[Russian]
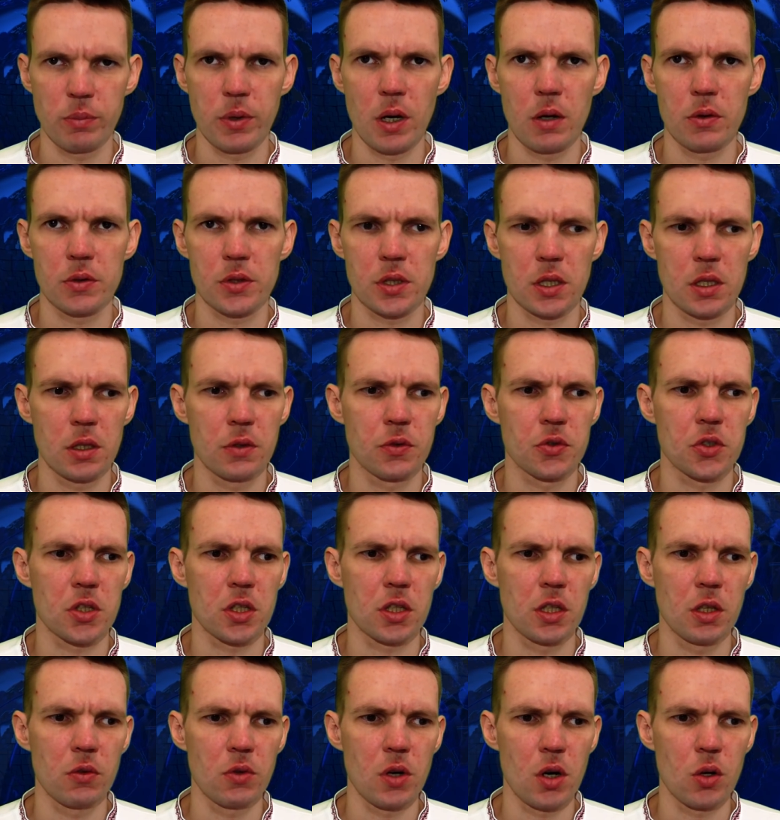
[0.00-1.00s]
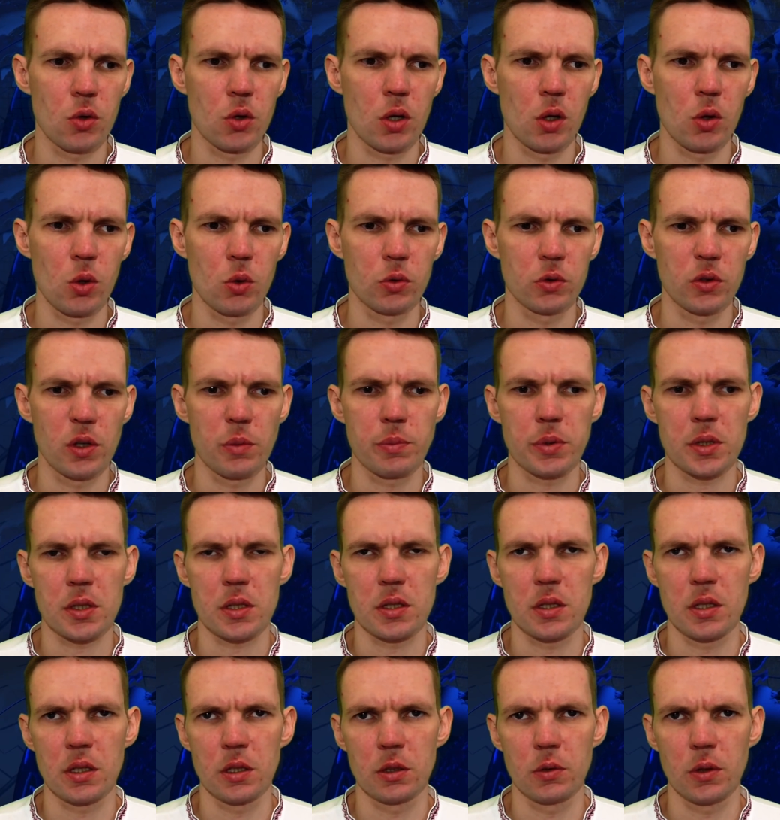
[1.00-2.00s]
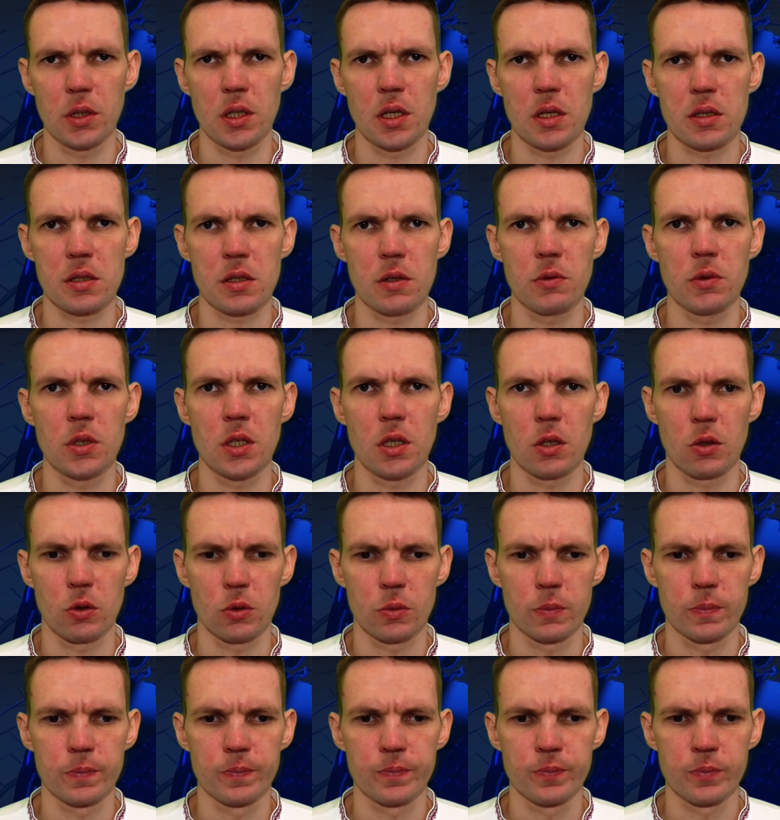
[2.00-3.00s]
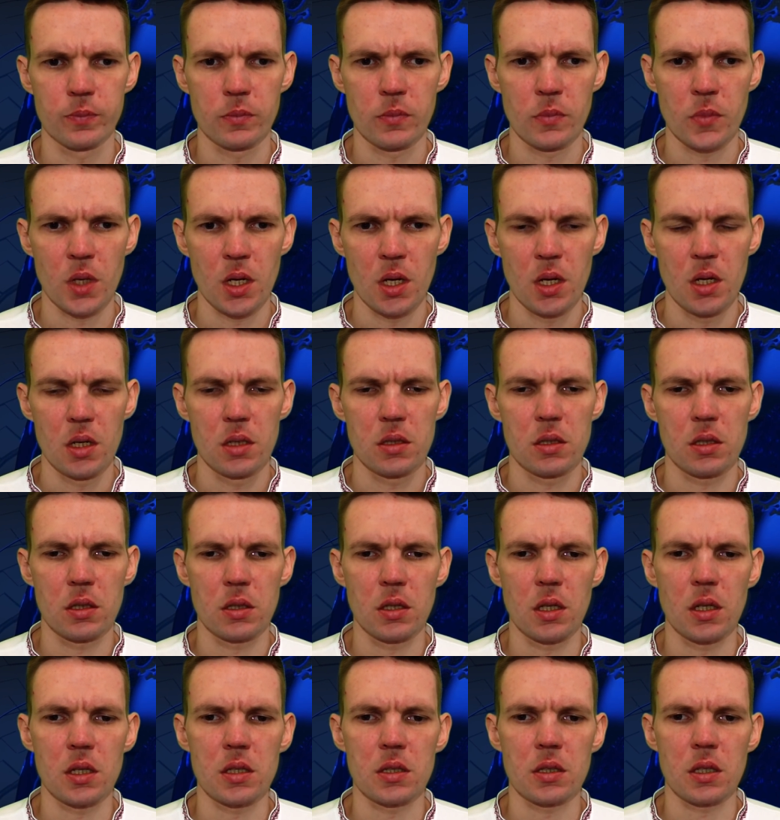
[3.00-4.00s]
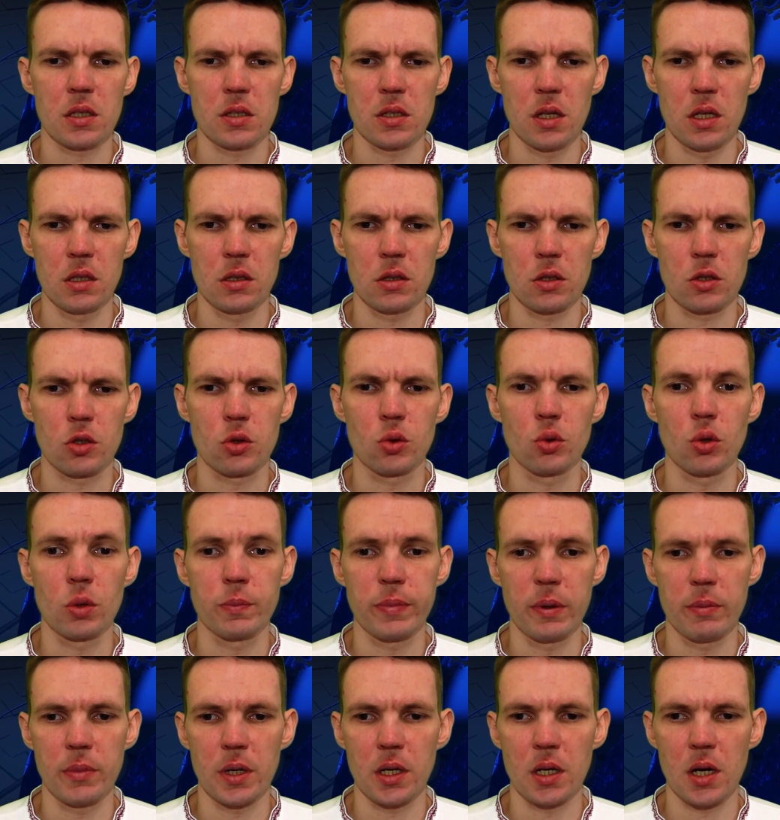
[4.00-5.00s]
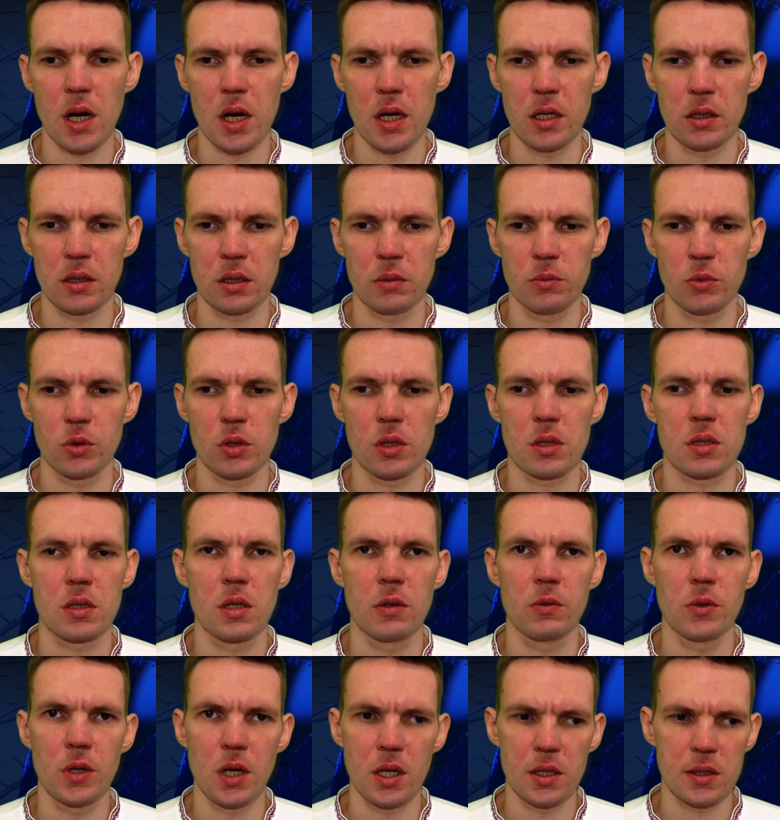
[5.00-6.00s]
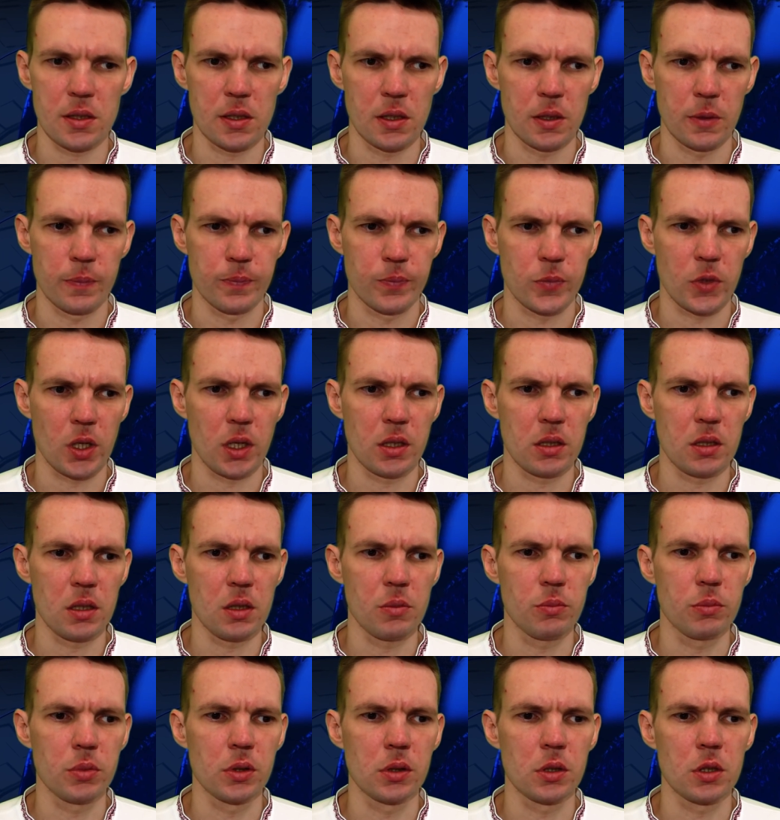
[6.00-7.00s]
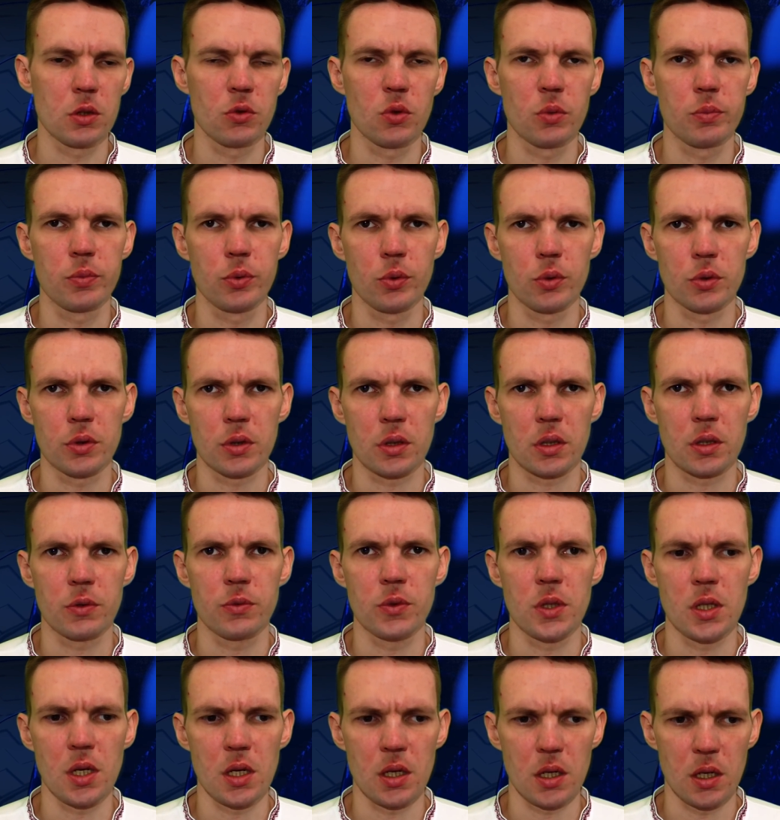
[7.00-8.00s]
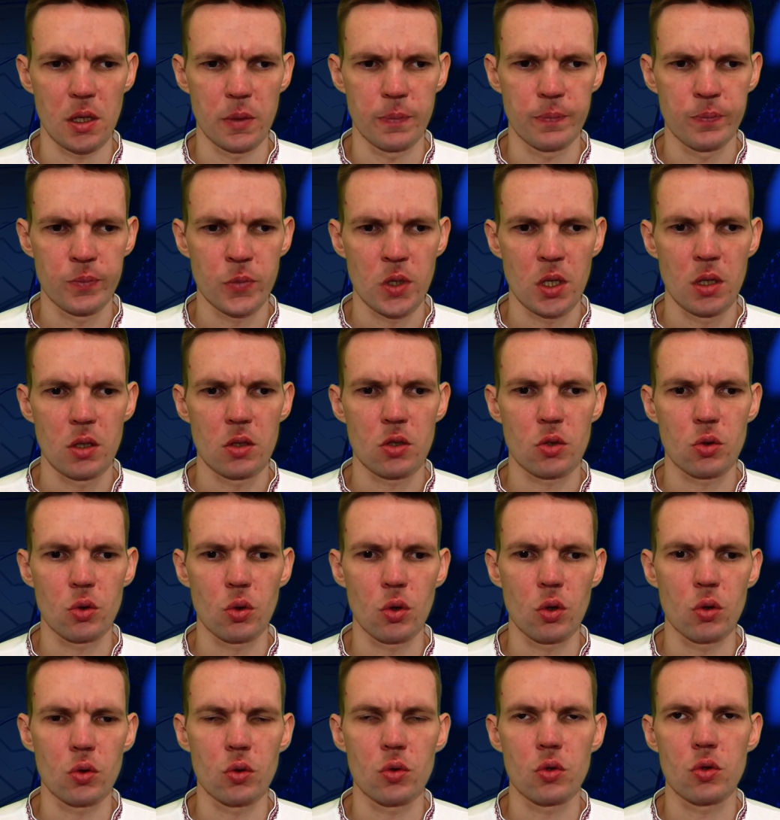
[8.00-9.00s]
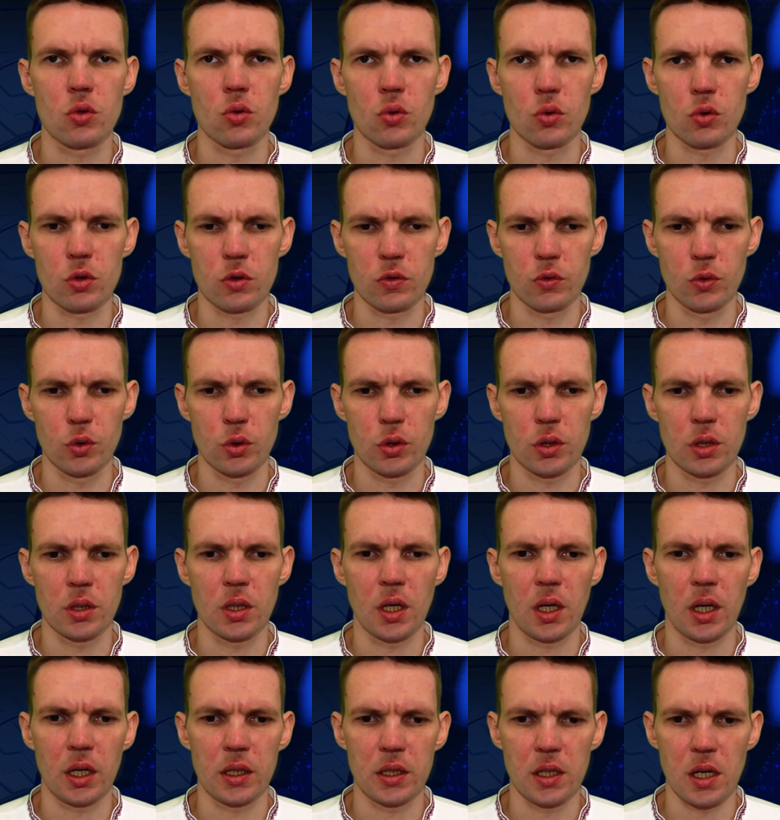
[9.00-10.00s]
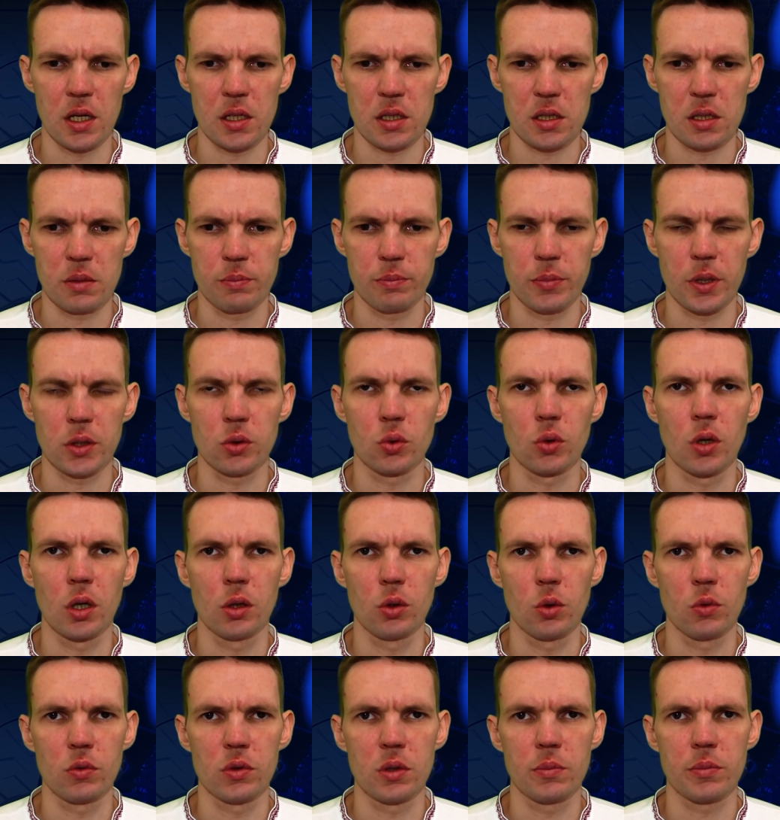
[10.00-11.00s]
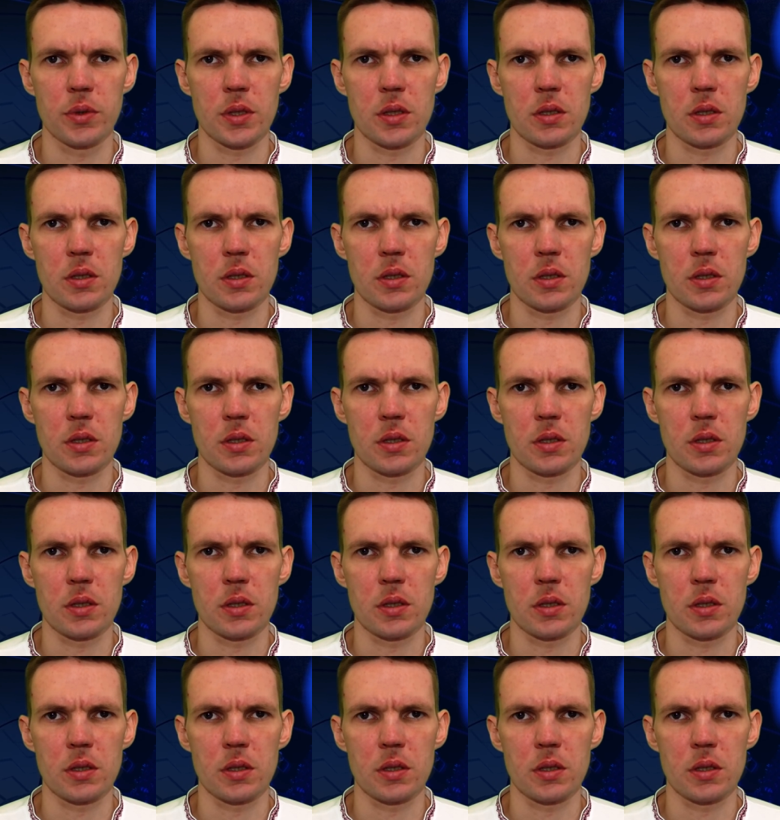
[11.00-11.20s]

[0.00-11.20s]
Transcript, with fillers: попавший в жернова уголовного преследования за веру. Сергей рассказал, что помогает ему не сдаваться, каким был его путь к вере, что он чувствует, находясь под уголовным